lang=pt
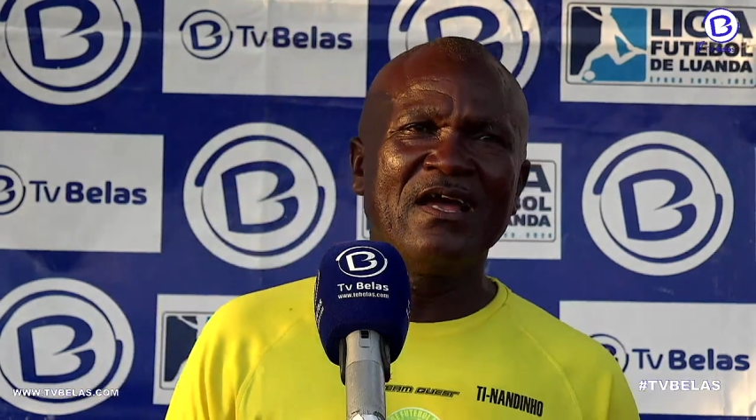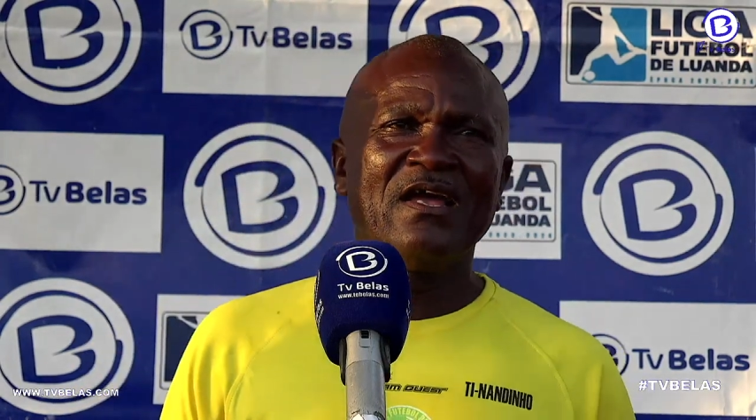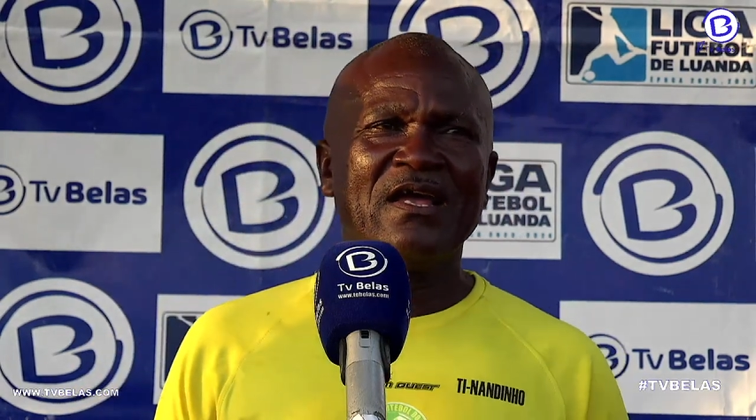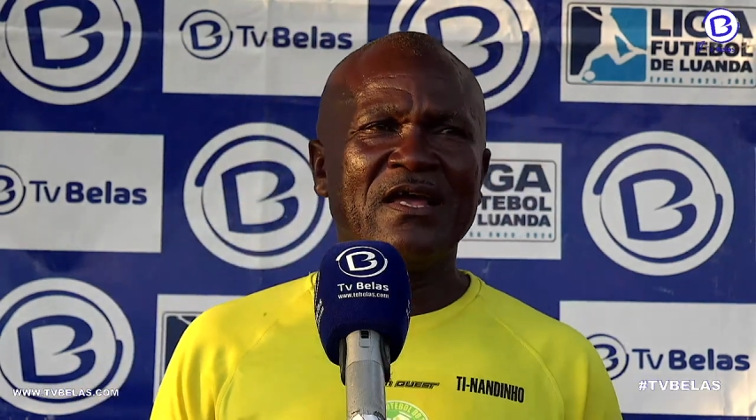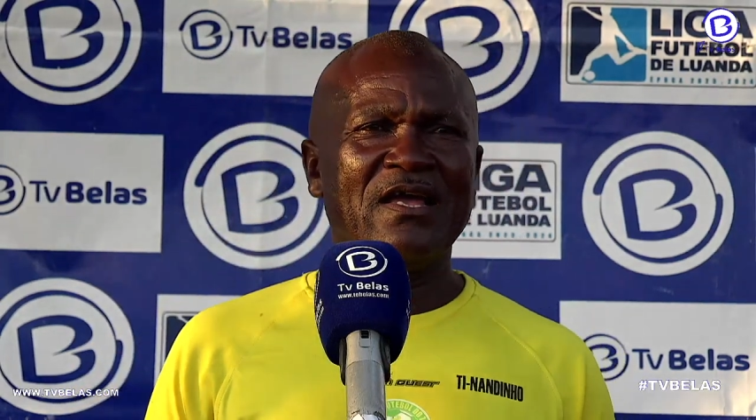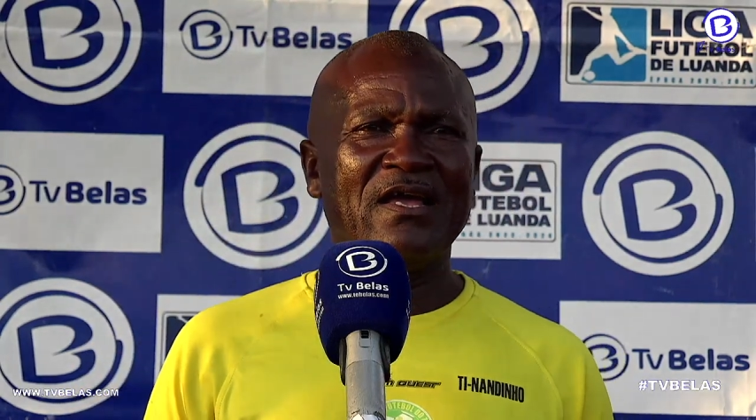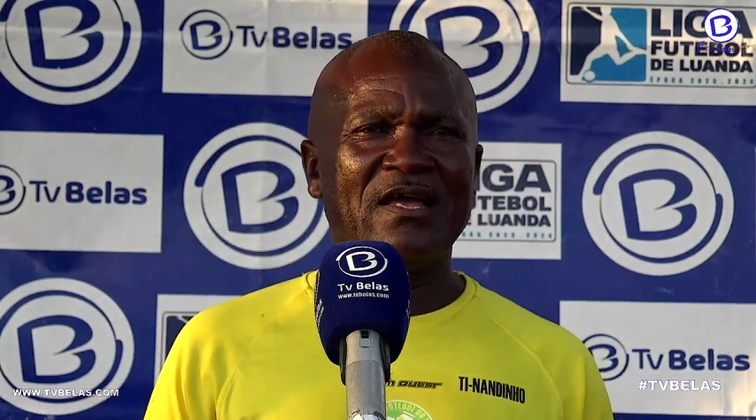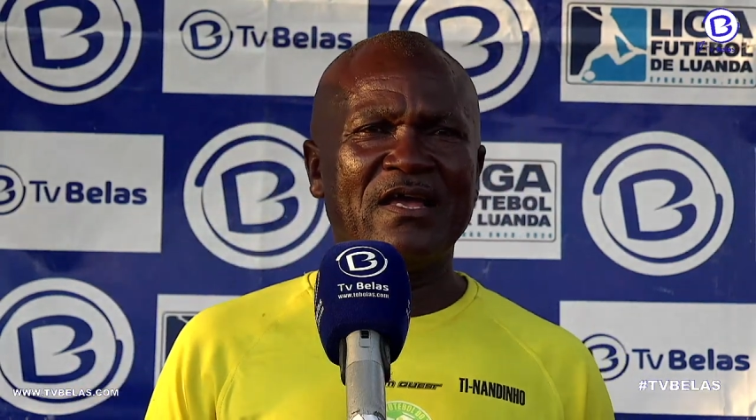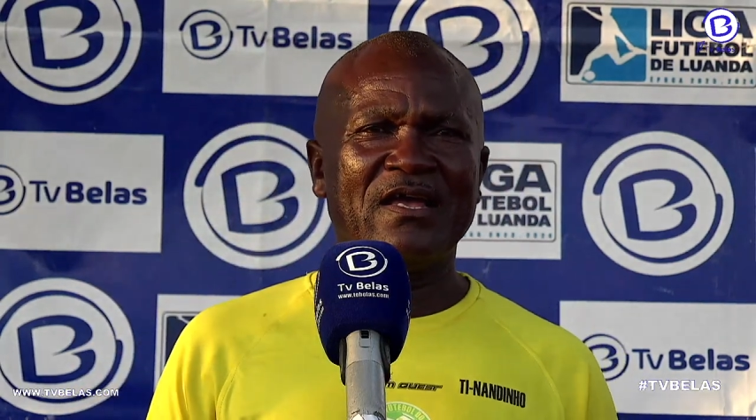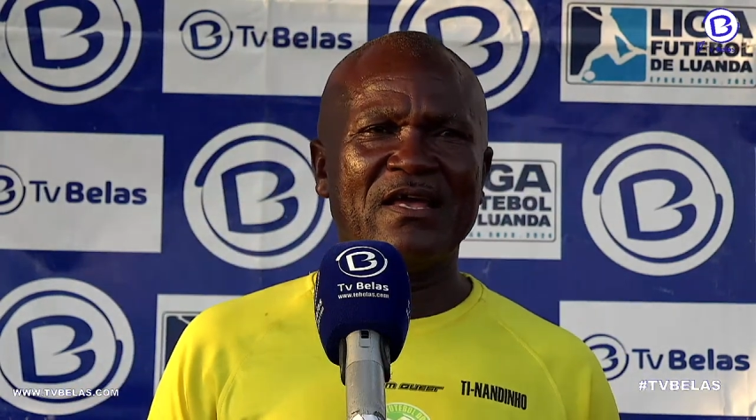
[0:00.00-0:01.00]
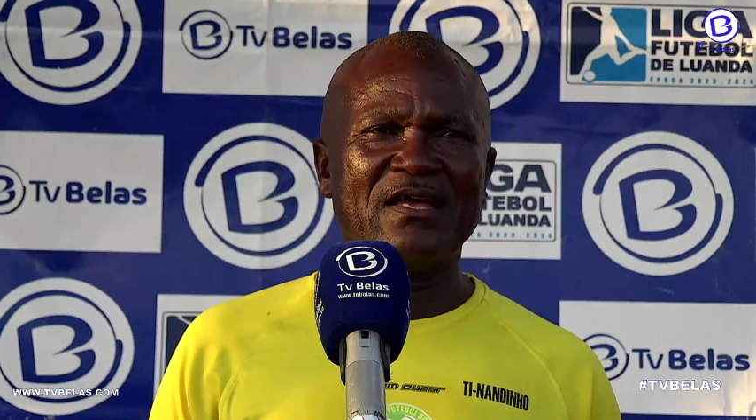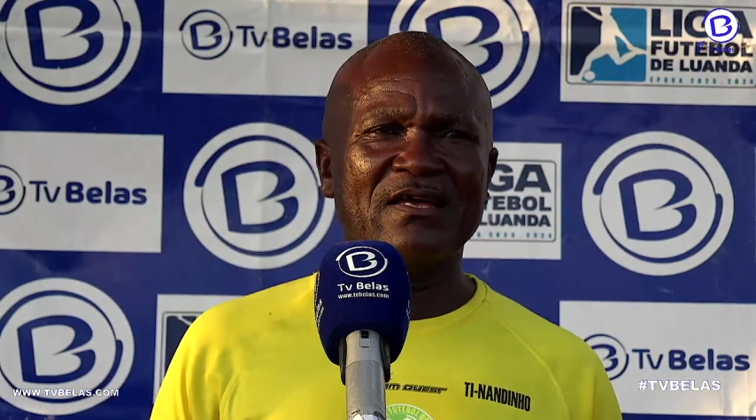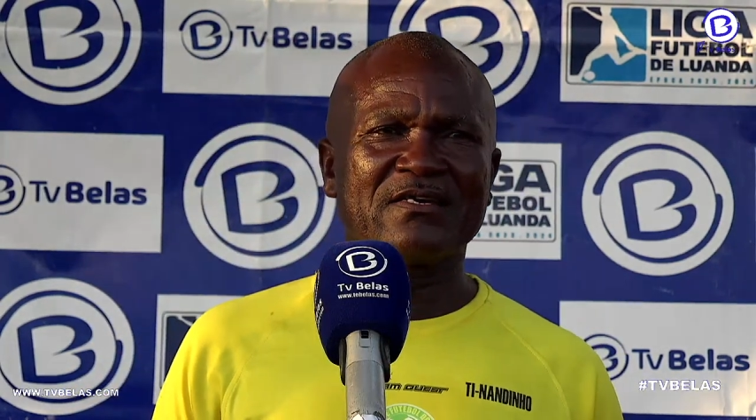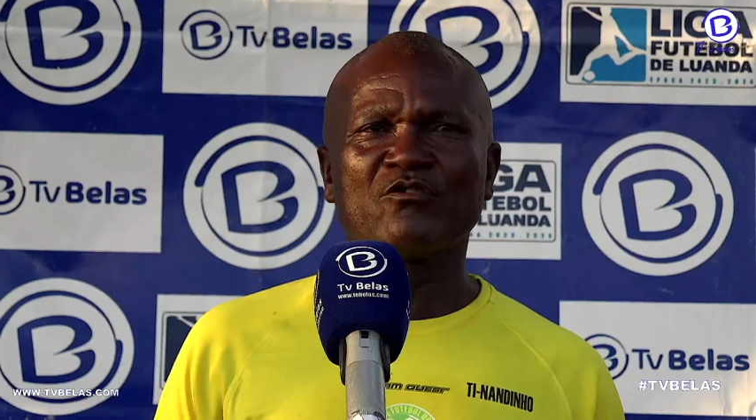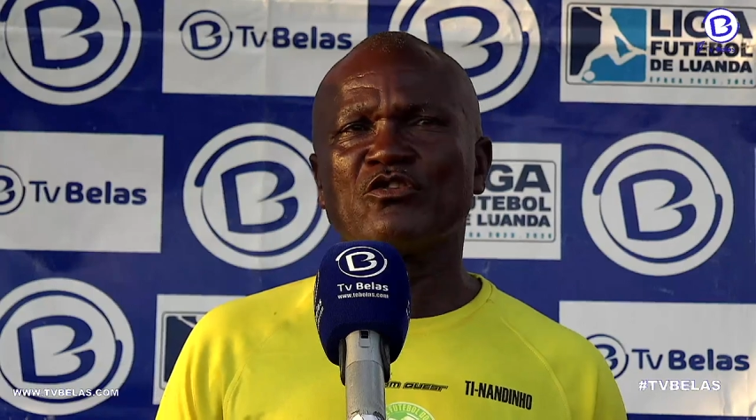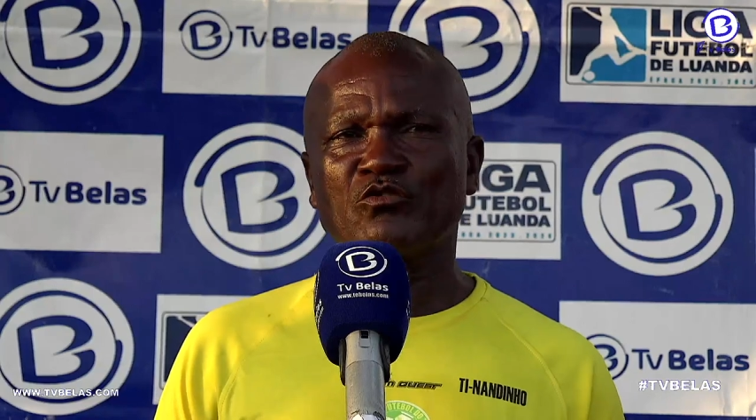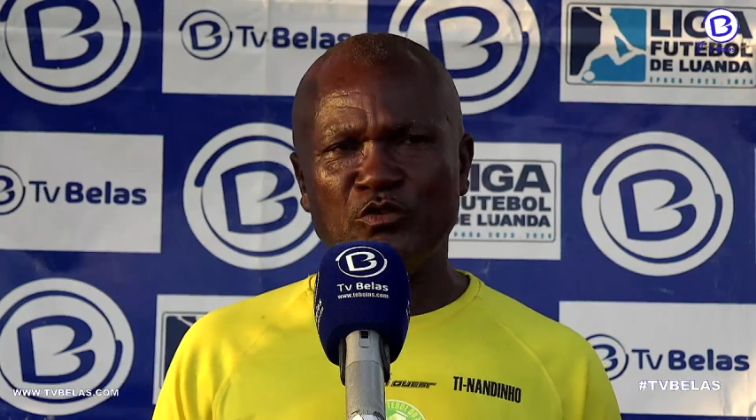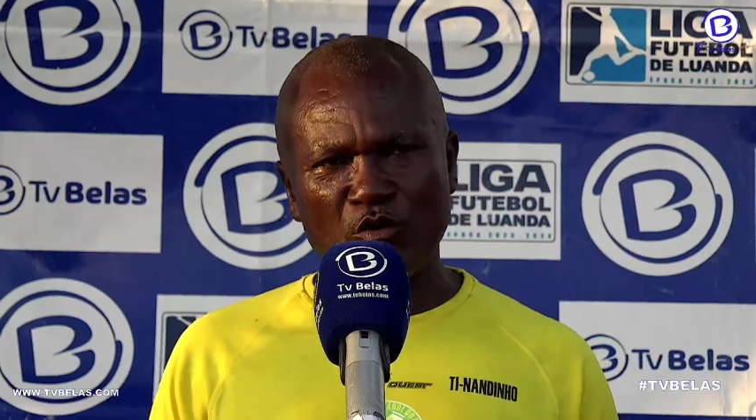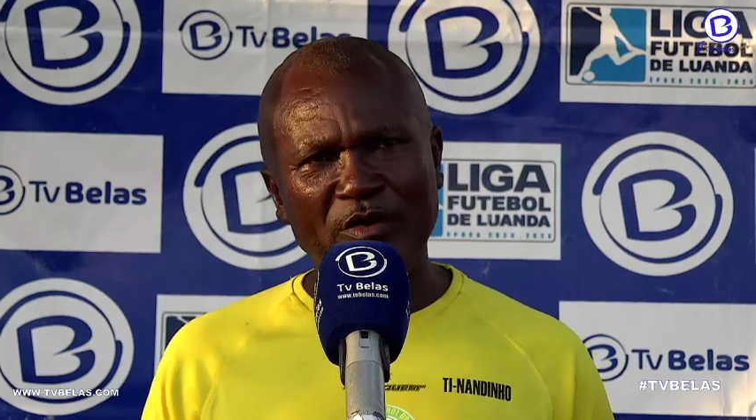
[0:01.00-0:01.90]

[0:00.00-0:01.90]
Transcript: é, que, continue,